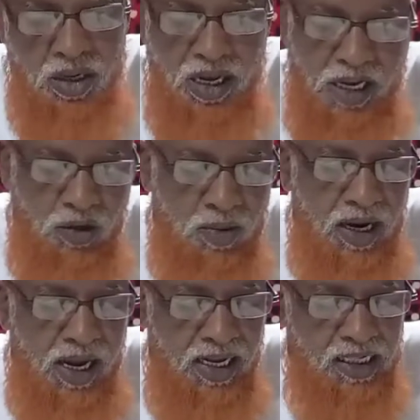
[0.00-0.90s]
क्या तुम
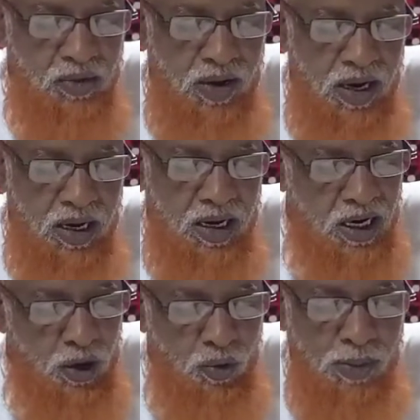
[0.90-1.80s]
अल्लाह के सिवा
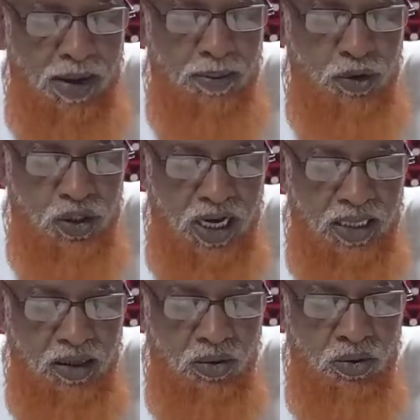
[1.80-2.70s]
घड़े हुए महबूद
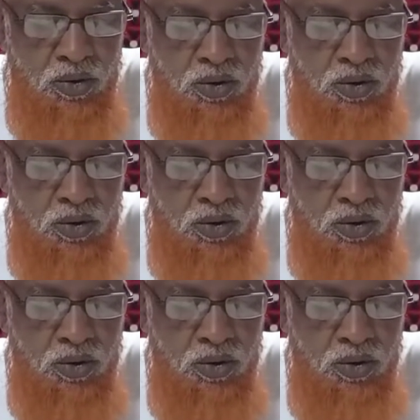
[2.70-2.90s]
चाहते हो